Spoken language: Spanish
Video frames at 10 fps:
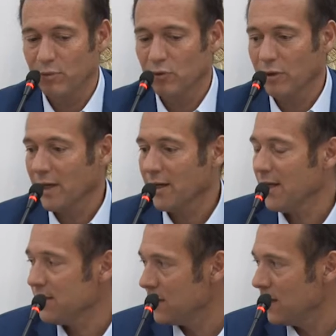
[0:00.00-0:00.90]
punto que
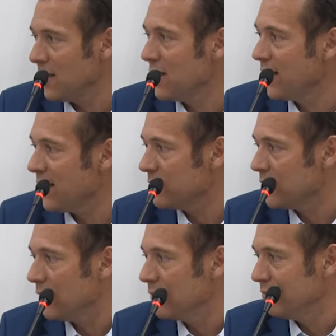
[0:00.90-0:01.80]
crecen y
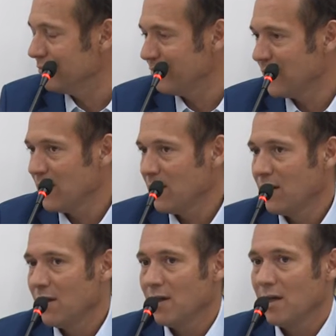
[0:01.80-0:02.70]
crecen
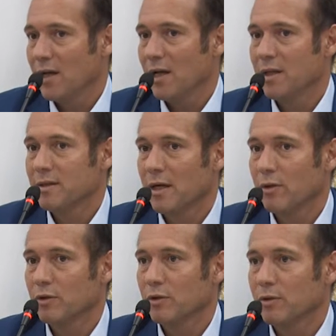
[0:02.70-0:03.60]
el
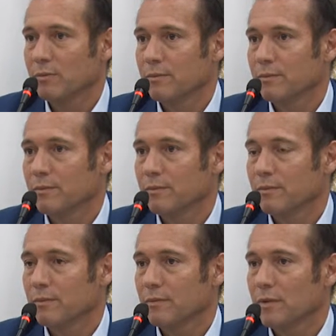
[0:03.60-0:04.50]
desarrollo
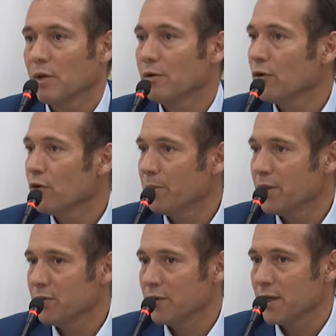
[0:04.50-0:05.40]
de los no
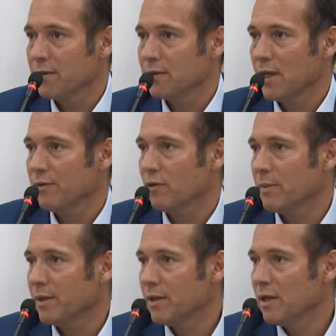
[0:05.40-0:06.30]
convencionales, tanto en
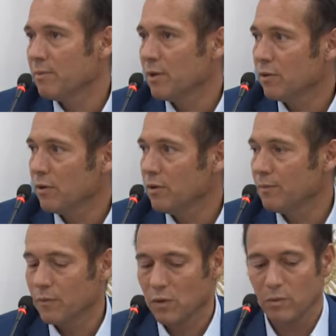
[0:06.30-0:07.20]
materia de
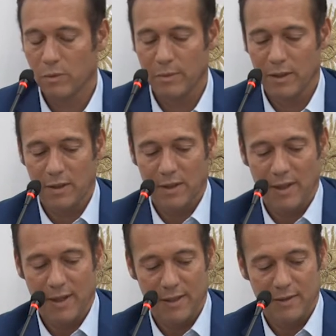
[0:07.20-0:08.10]
petróleo como en materia
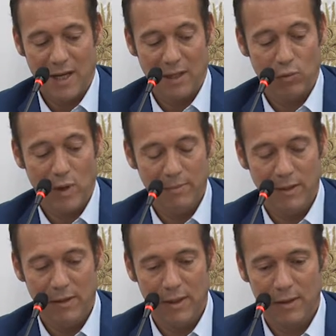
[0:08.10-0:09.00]
de gas.
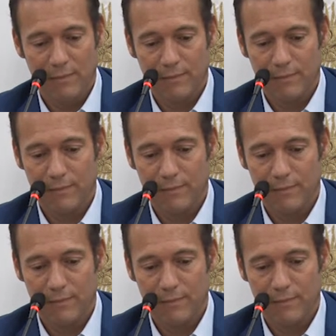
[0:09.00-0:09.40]
Actualmente,